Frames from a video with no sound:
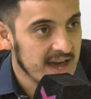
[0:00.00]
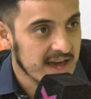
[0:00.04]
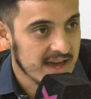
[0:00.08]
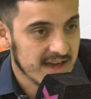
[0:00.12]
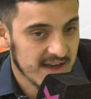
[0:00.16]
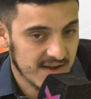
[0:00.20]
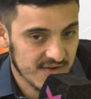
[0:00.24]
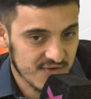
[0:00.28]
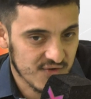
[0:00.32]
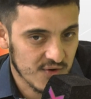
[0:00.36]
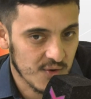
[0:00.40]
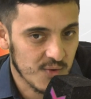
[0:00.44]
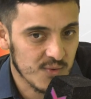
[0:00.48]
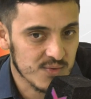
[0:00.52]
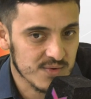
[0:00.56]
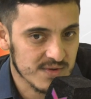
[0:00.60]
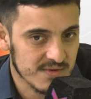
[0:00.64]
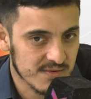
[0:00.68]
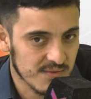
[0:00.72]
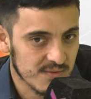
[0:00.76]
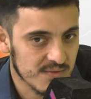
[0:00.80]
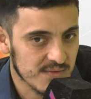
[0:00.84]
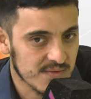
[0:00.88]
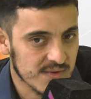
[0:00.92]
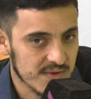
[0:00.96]
Y eso es
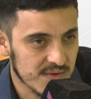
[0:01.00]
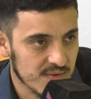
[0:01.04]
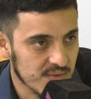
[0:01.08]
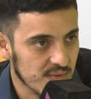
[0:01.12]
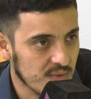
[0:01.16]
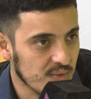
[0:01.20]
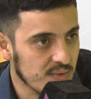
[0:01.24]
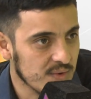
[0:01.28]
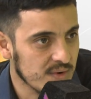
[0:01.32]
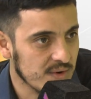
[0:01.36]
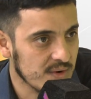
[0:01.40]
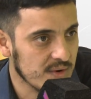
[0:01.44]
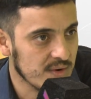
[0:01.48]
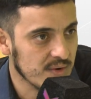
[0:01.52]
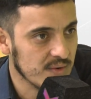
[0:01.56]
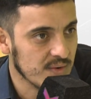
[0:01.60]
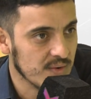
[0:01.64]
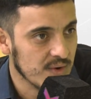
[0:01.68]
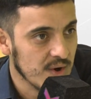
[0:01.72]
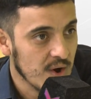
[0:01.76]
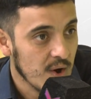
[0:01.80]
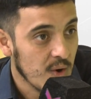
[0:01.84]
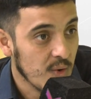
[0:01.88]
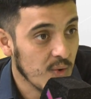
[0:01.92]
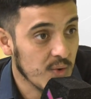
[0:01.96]
un, un,
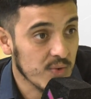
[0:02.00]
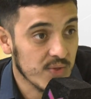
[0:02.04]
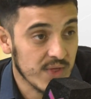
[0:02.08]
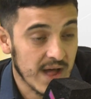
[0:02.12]
dato también.